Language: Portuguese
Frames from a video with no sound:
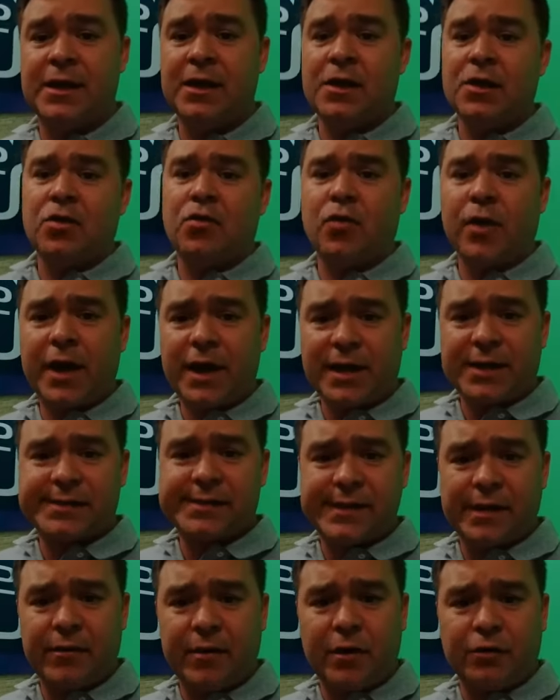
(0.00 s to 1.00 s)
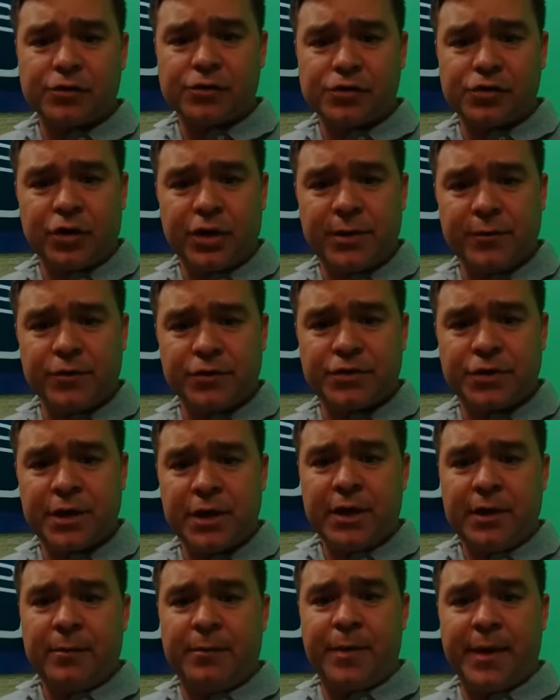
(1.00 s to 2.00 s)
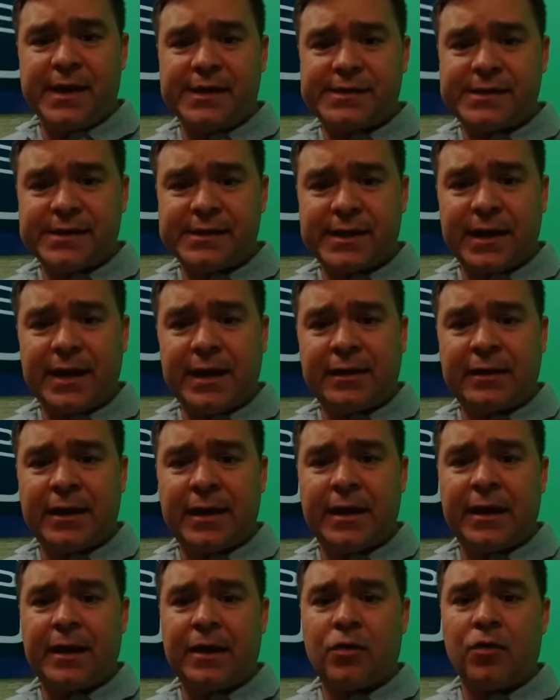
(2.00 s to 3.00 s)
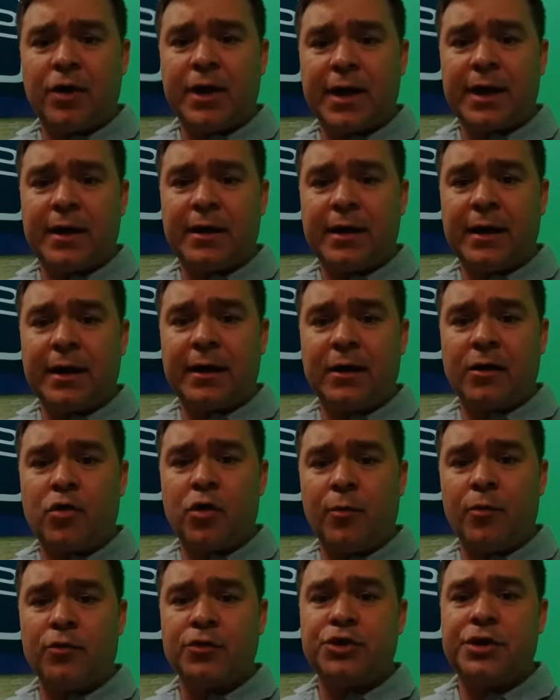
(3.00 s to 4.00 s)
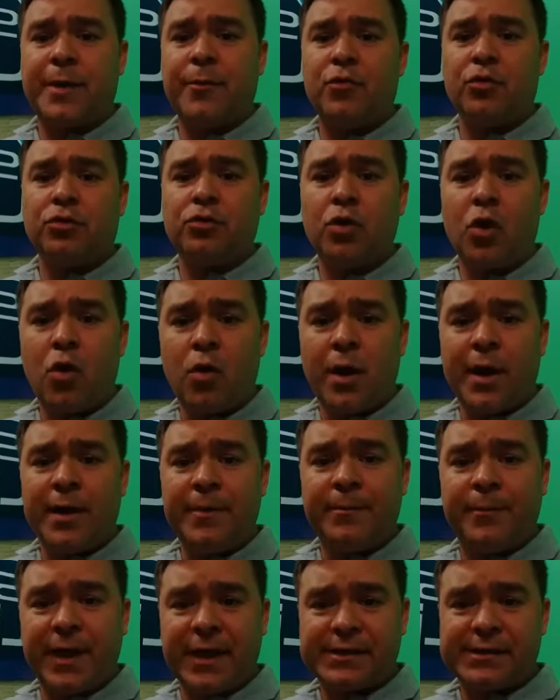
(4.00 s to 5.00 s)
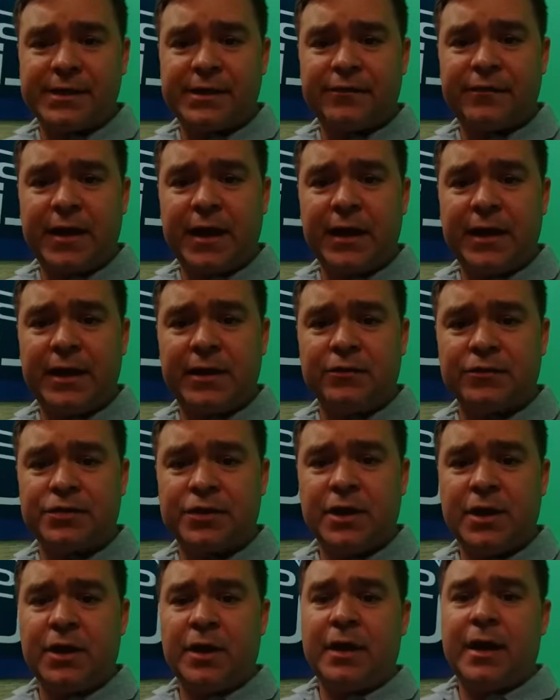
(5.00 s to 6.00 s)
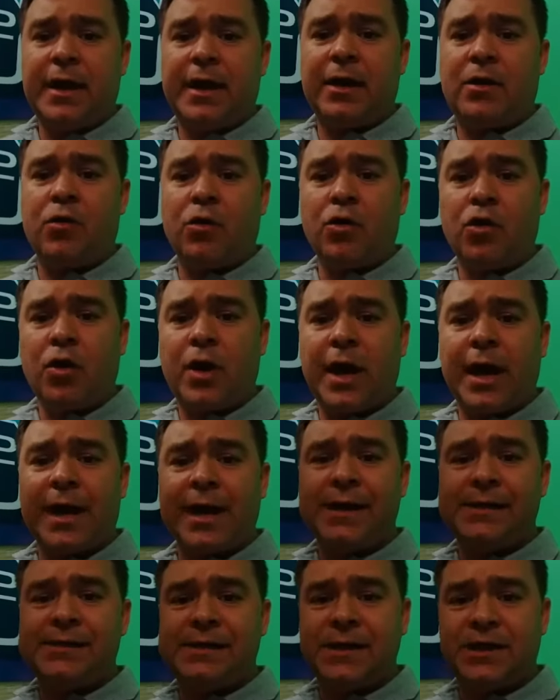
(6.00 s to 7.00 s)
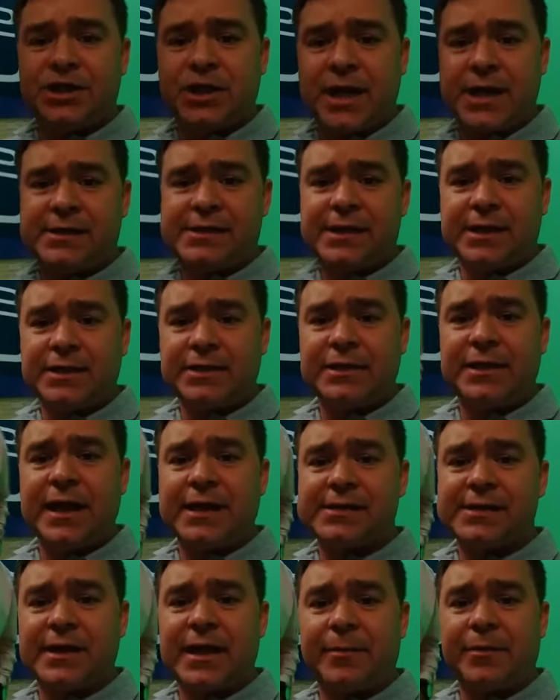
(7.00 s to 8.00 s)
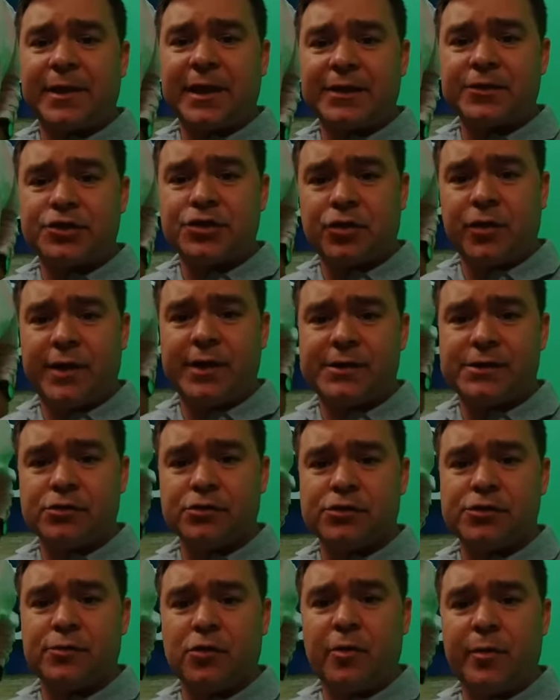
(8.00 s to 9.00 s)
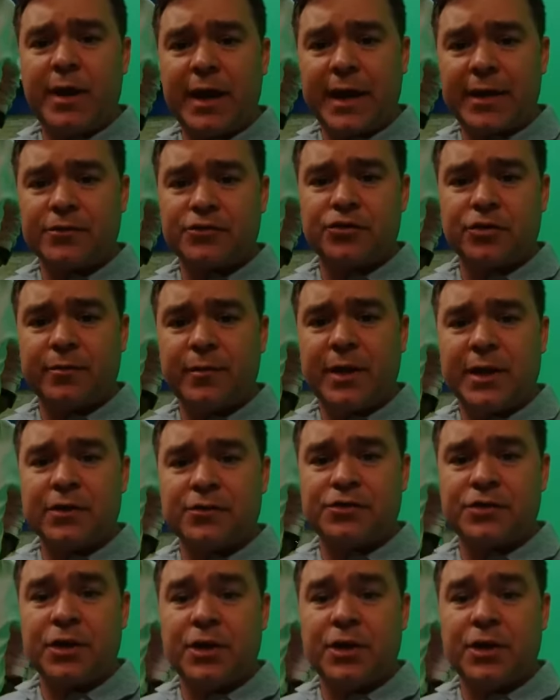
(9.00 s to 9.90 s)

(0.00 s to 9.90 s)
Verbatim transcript: Com relação aos ônibus, precisa aí ter agora, a, como já mudou a empresa de Valinhos, é, colocar a exigência das adaptações dos mobiliários urbanos